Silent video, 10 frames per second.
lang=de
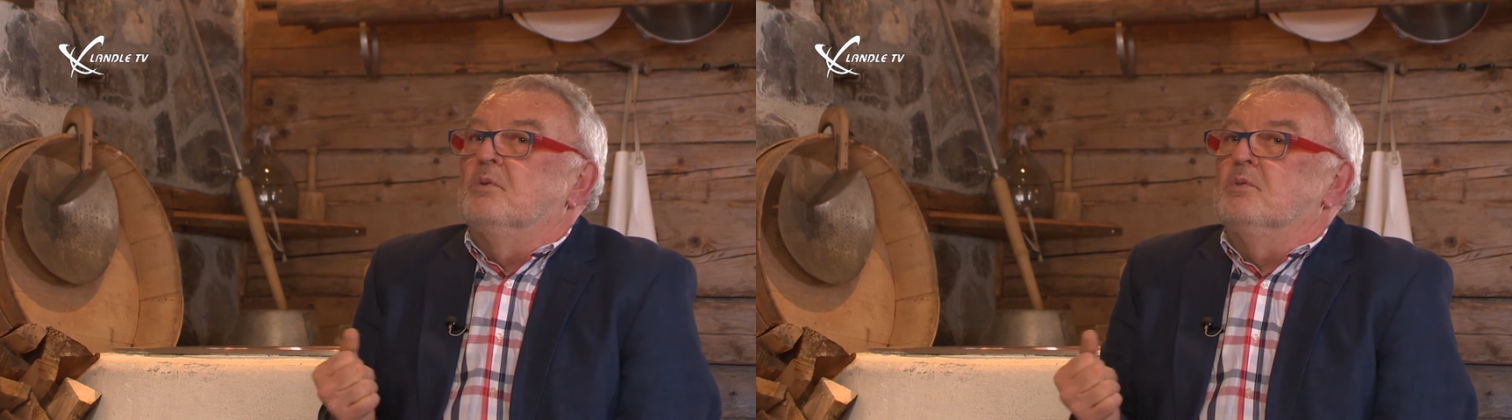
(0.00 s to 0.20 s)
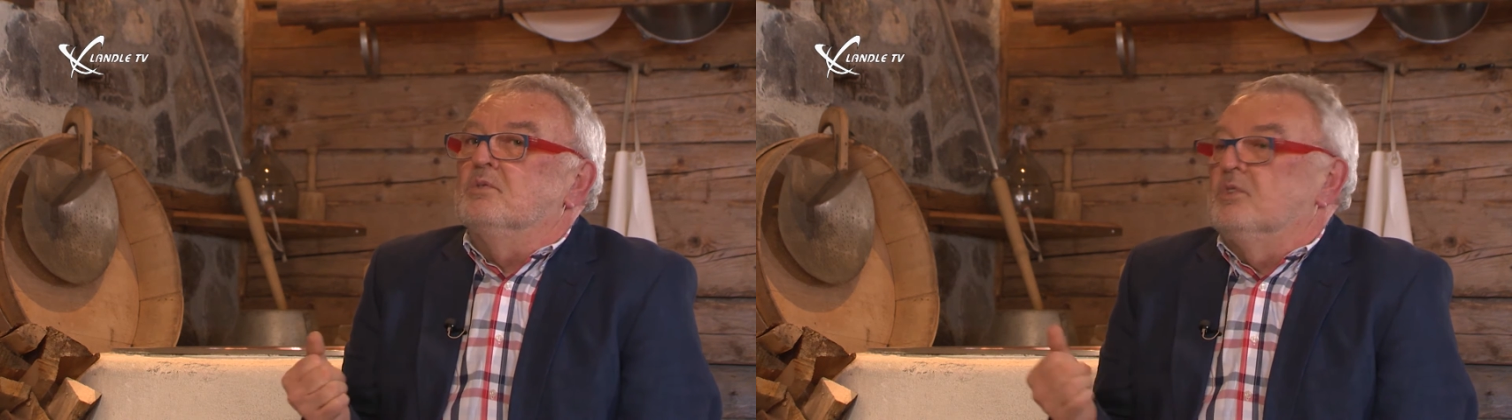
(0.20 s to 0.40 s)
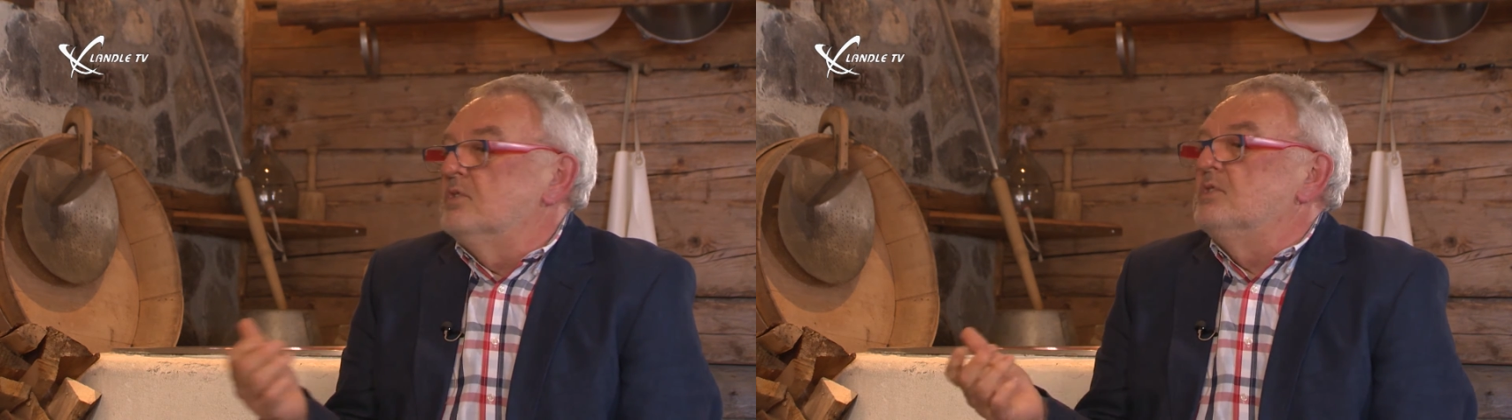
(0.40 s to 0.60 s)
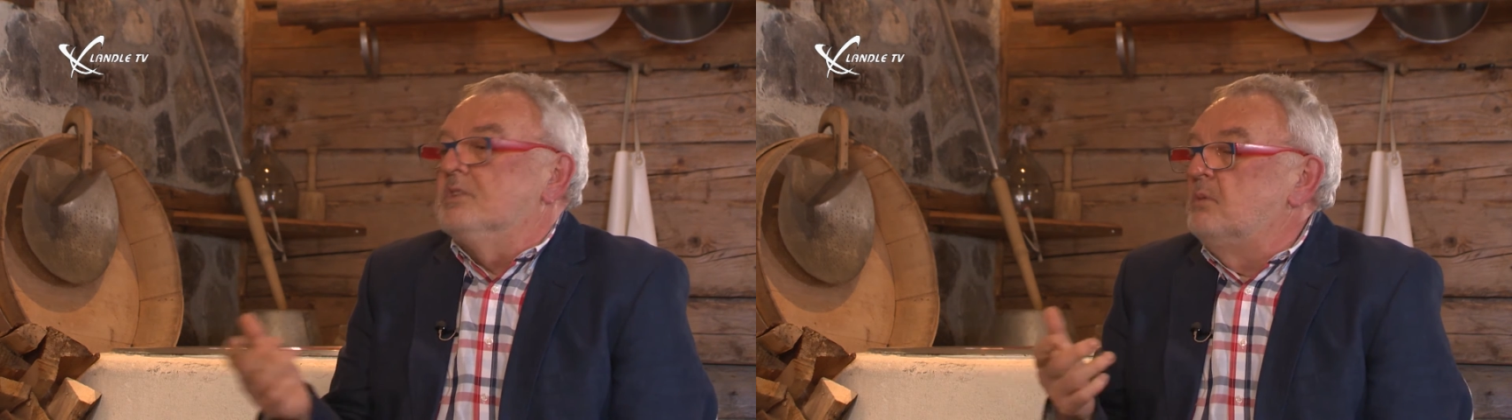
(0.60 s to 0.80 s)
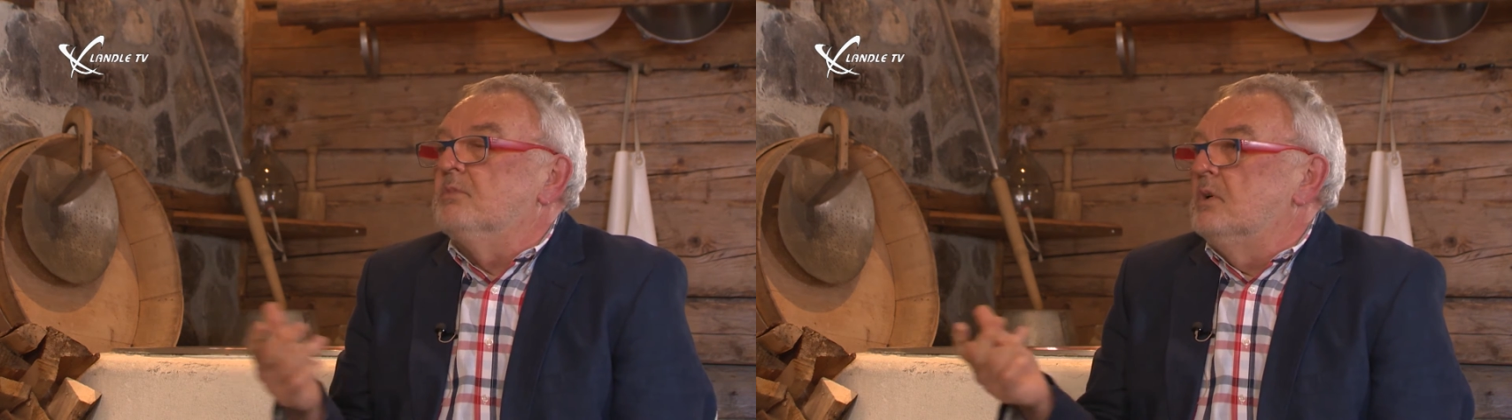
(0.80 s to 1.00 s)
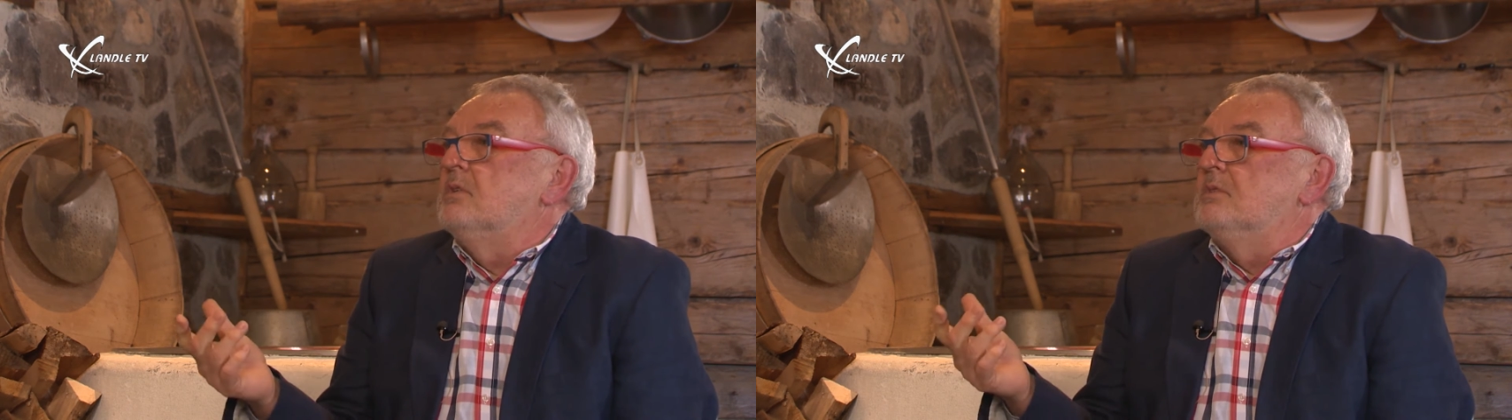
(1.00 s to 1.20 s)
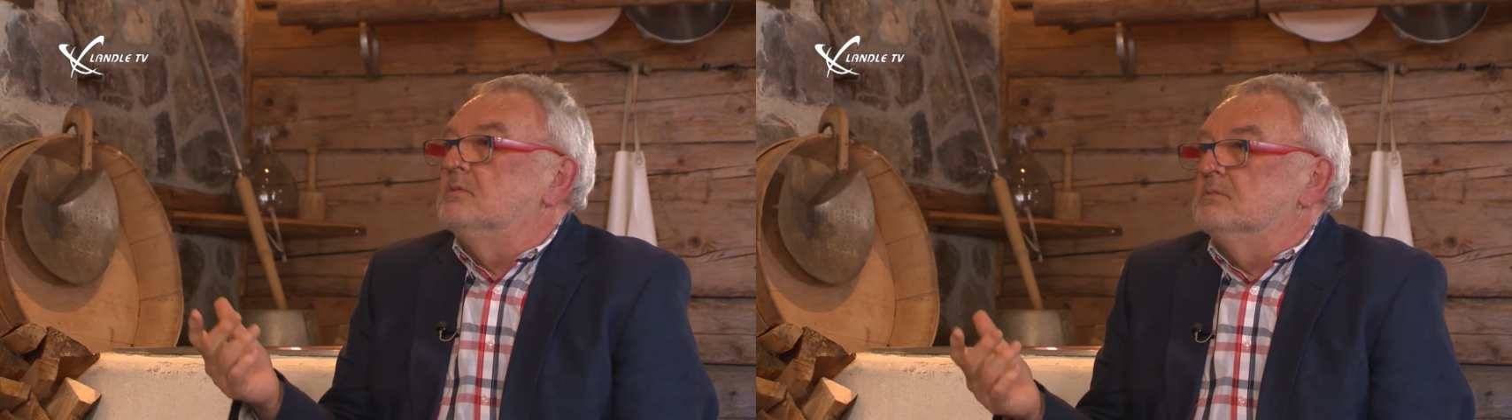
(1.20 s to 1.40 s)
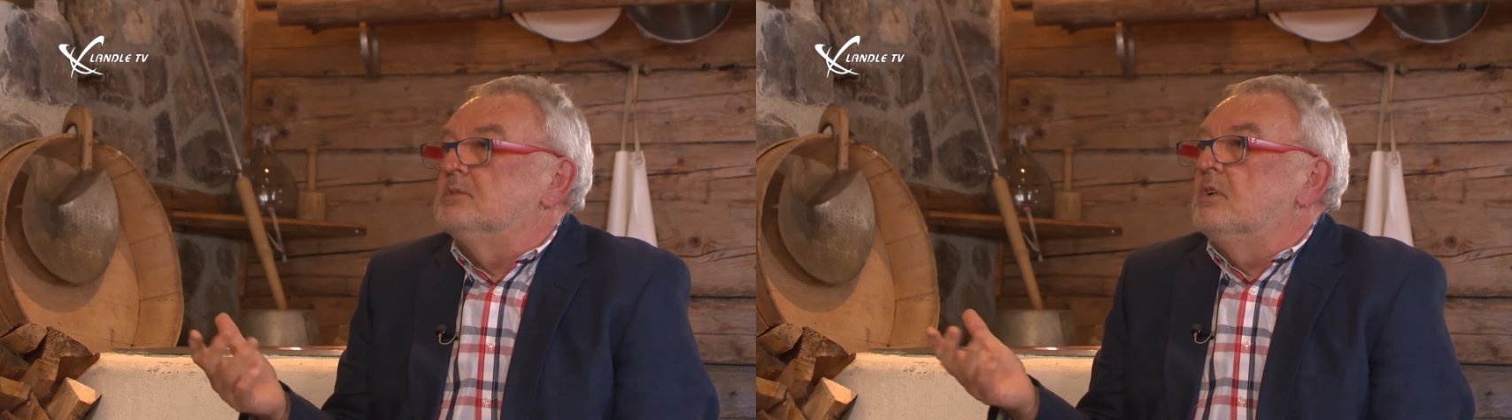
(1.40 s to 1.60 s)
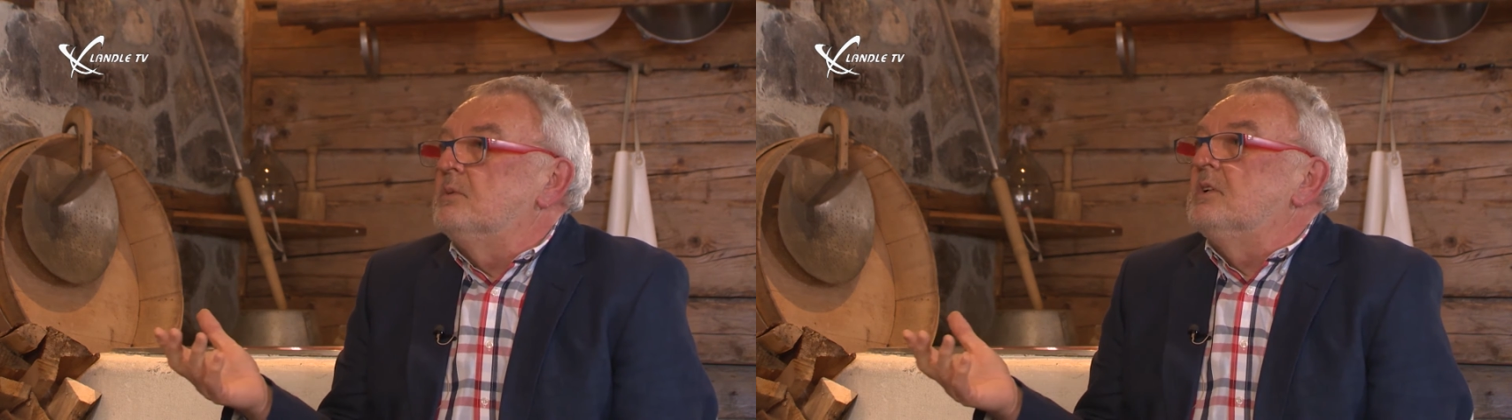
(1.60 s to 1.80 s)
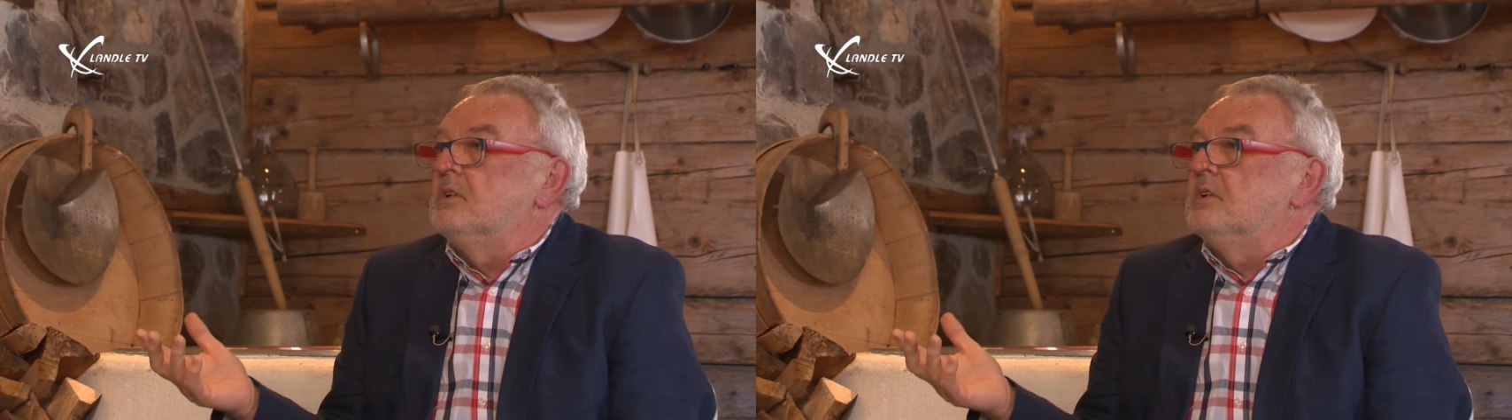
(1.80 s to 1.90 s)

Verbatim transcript: Und das ist eben auch und dann